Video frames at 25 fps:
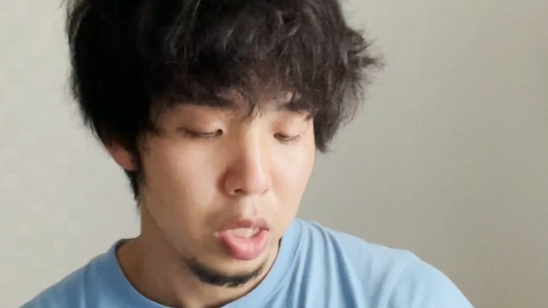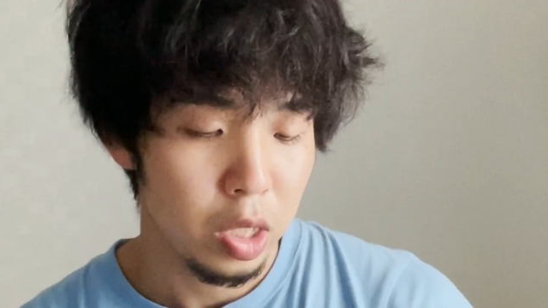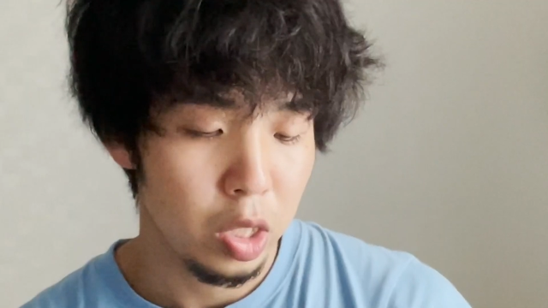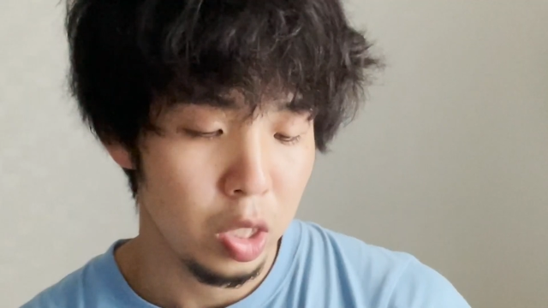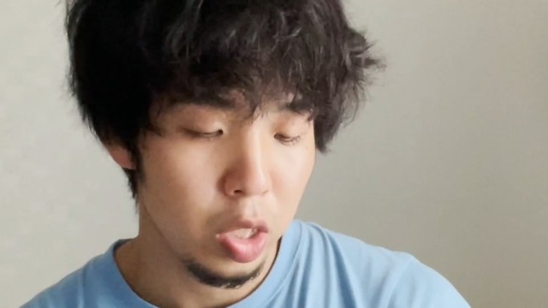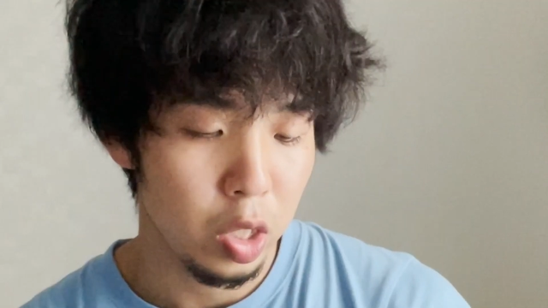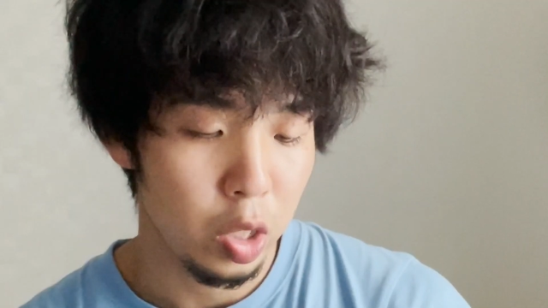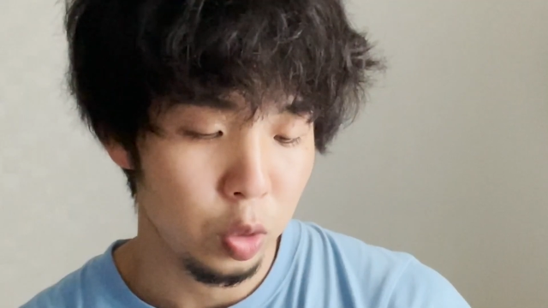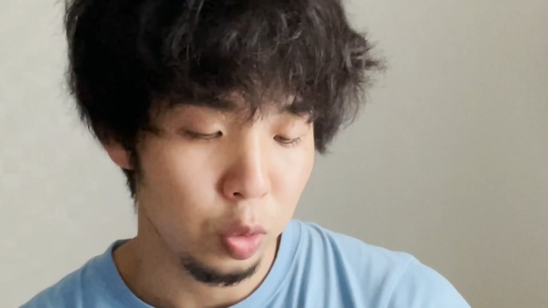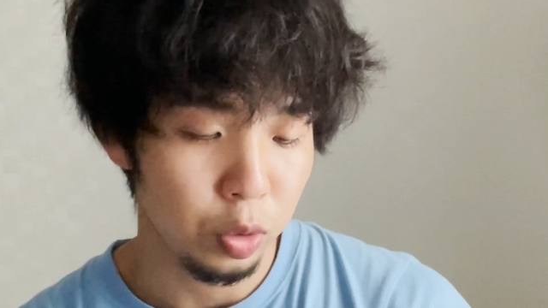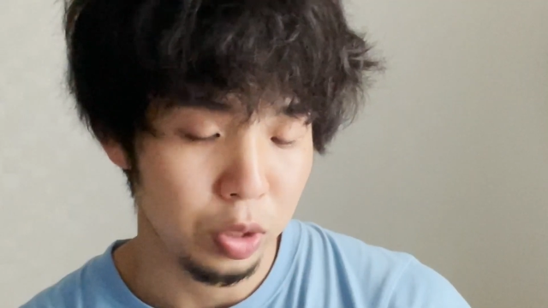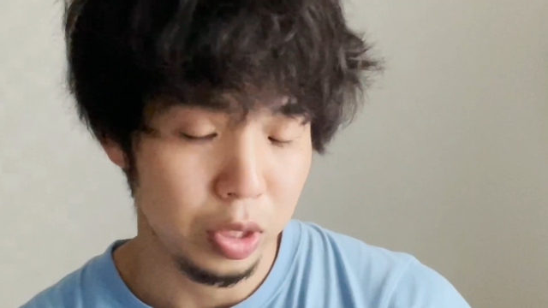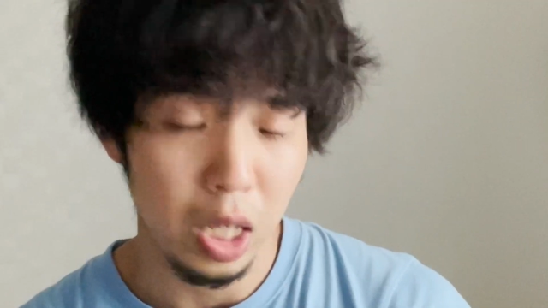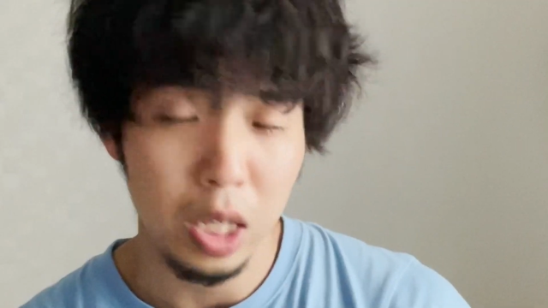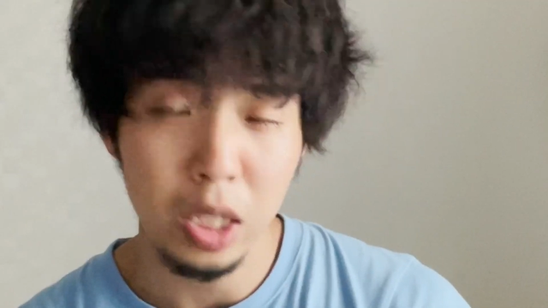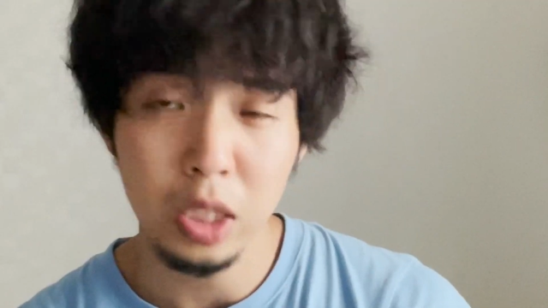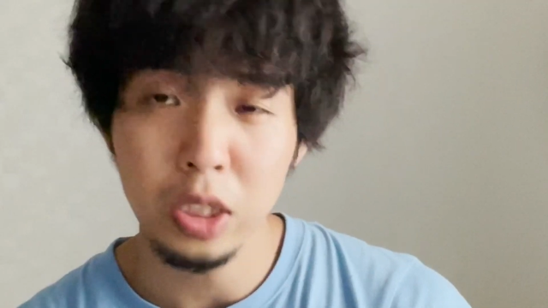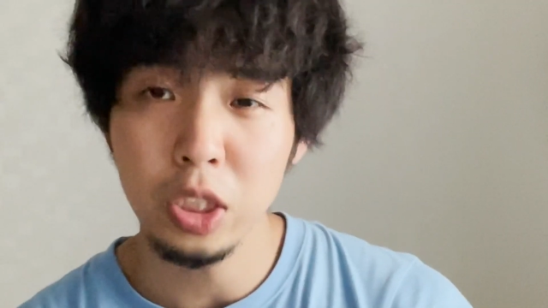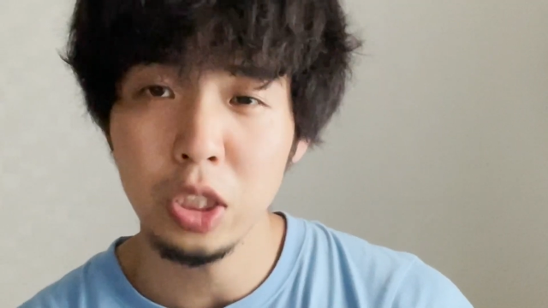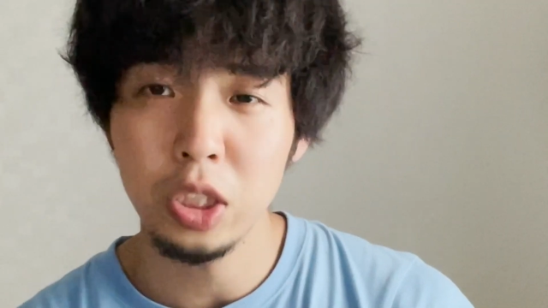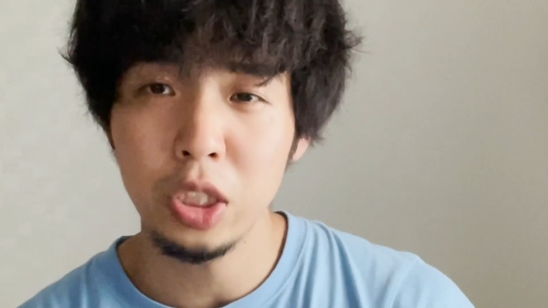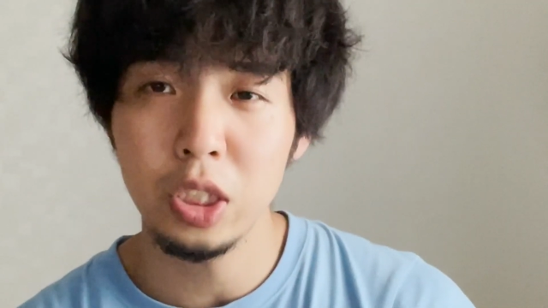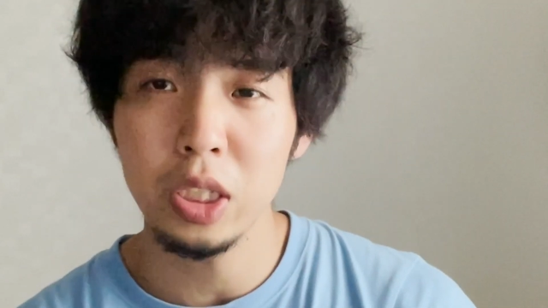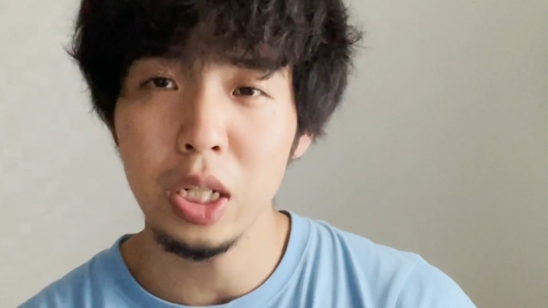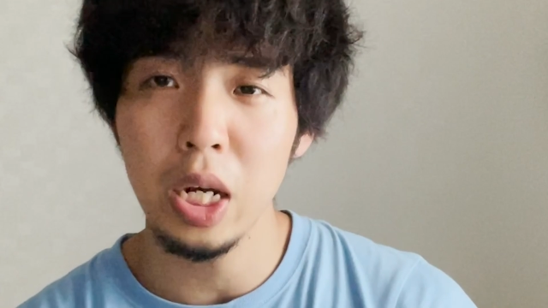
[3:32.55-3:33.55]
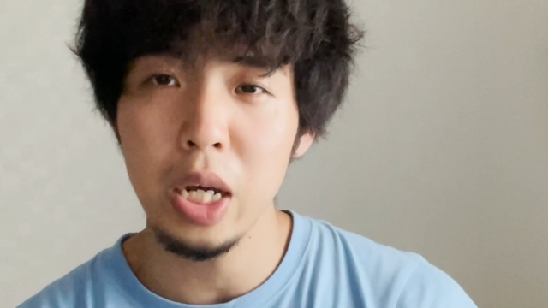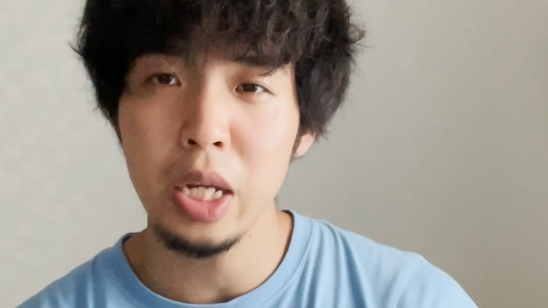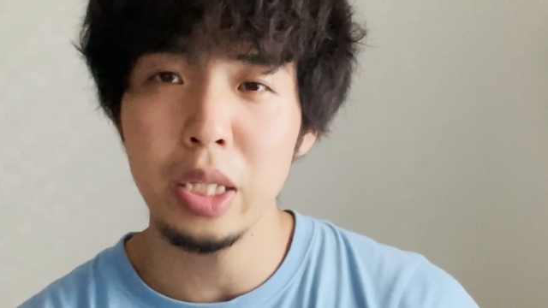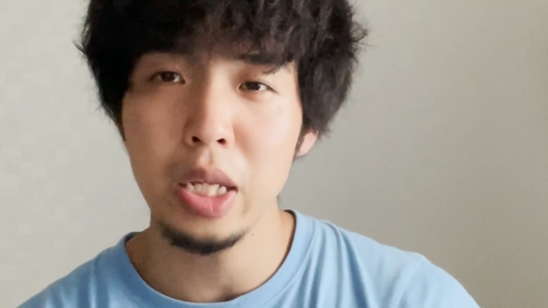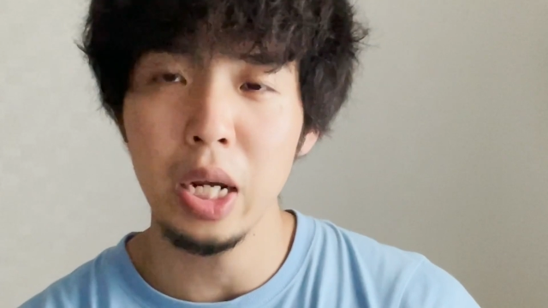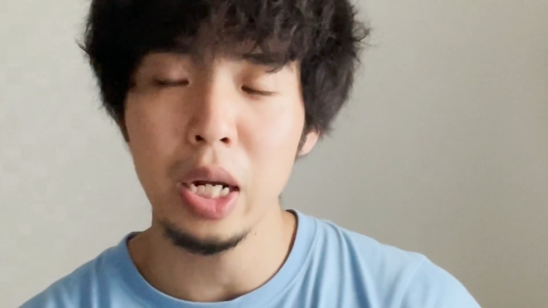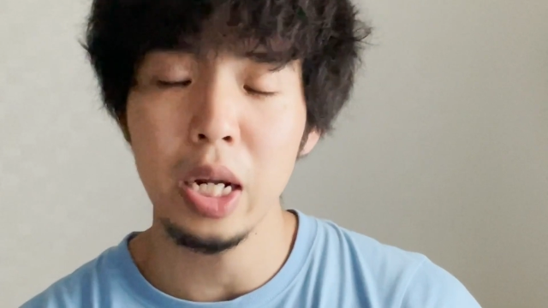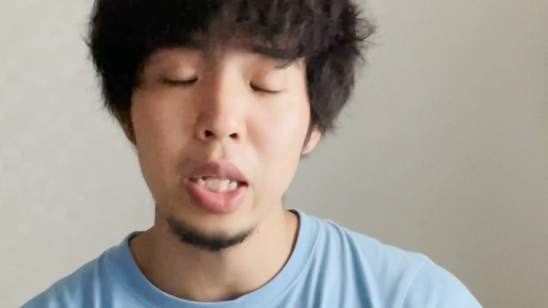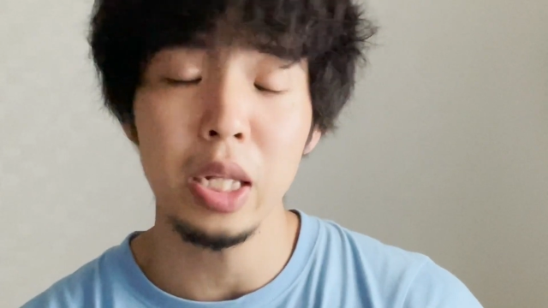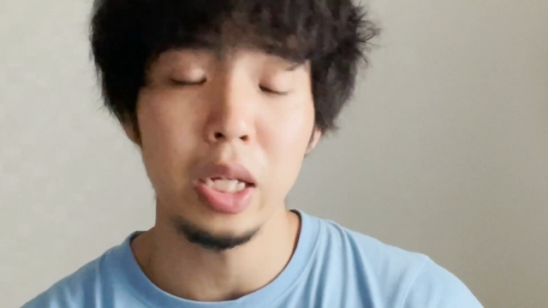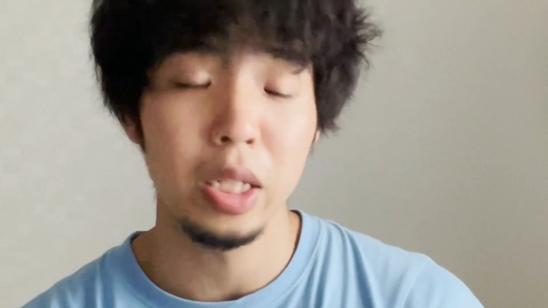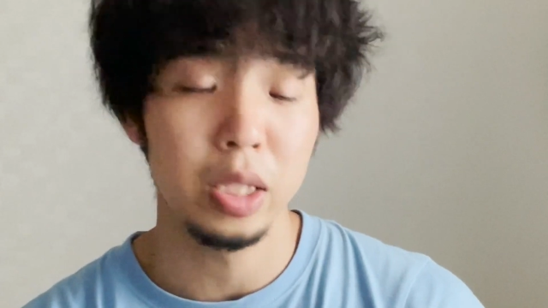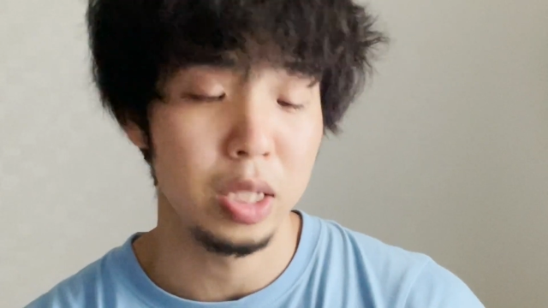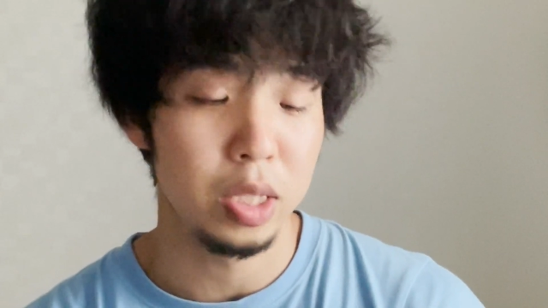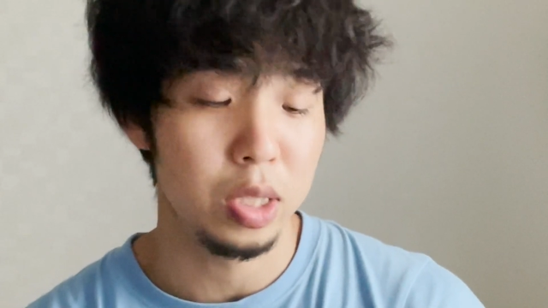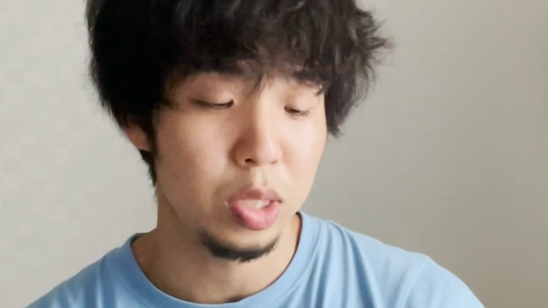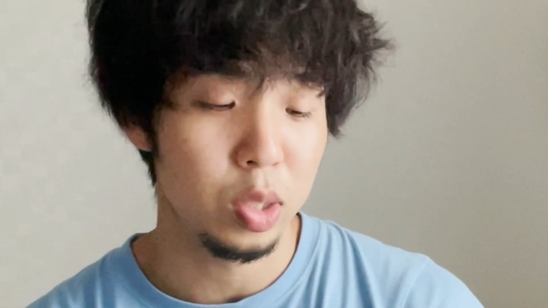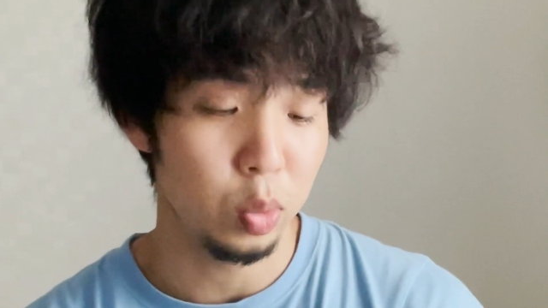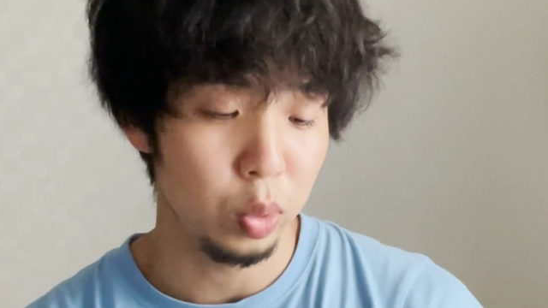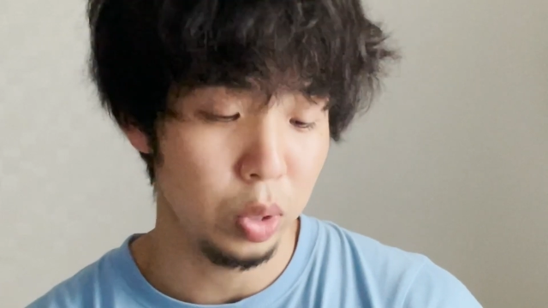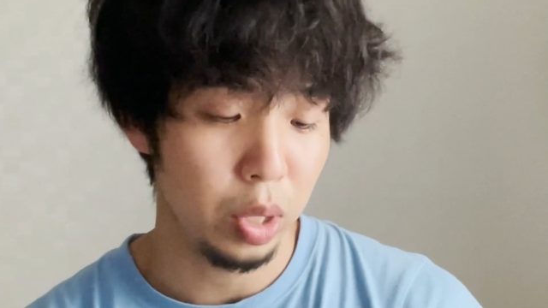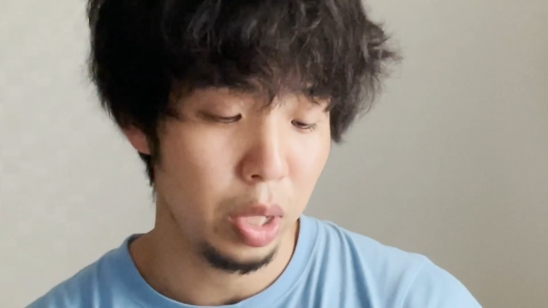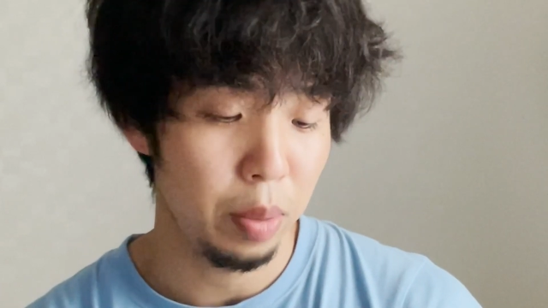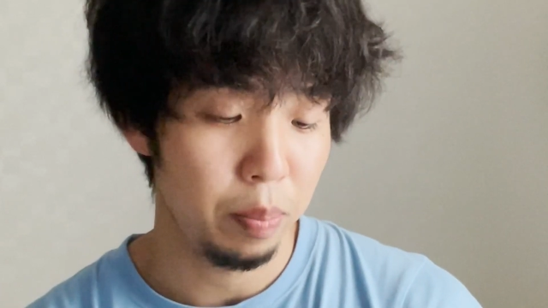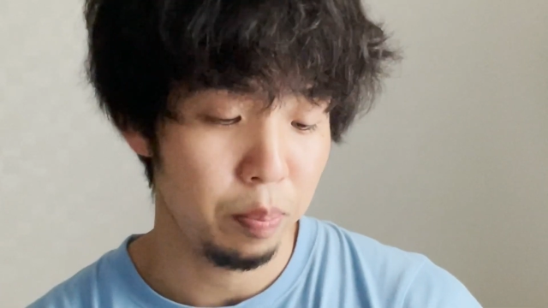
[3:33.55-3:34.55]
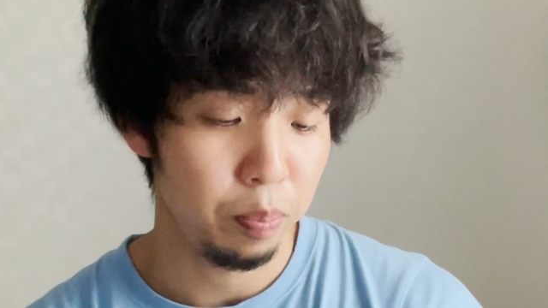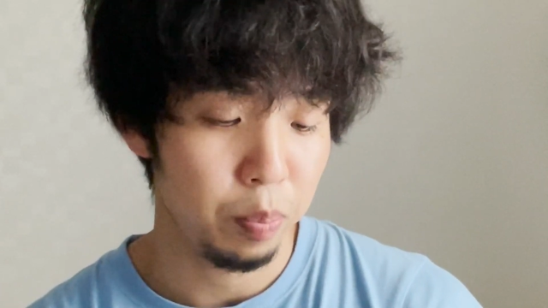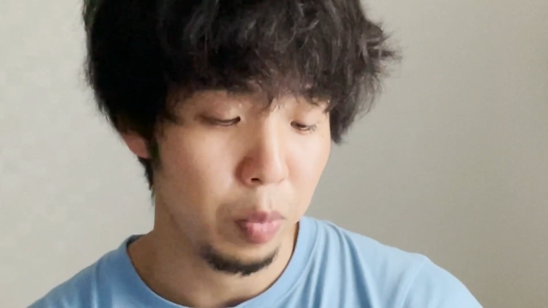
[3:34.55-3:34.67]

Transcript: えっ、ー、と、3試合だけなんですよね。